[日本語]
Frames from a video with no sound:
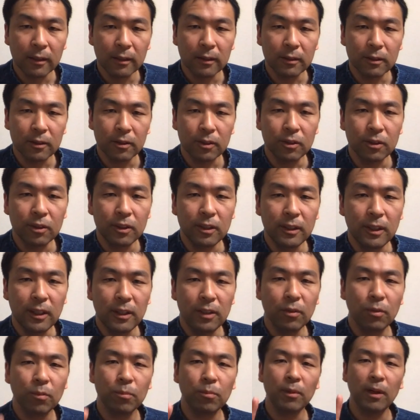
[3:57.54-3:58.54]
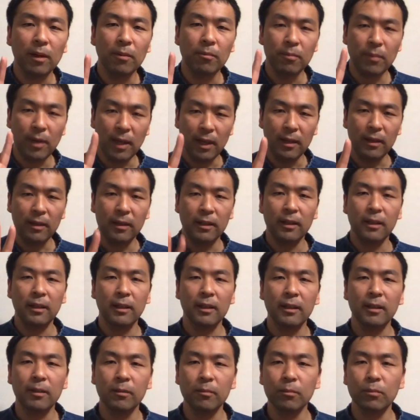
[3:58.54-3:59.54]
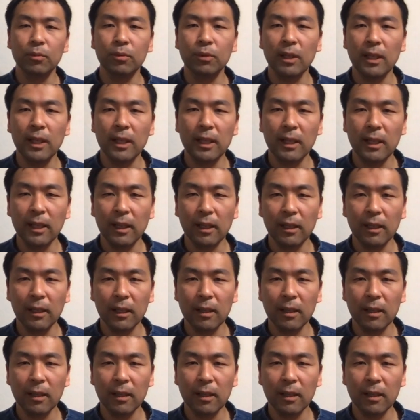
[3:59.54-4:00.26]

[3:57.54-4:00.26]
続いて4番目。プレイヤー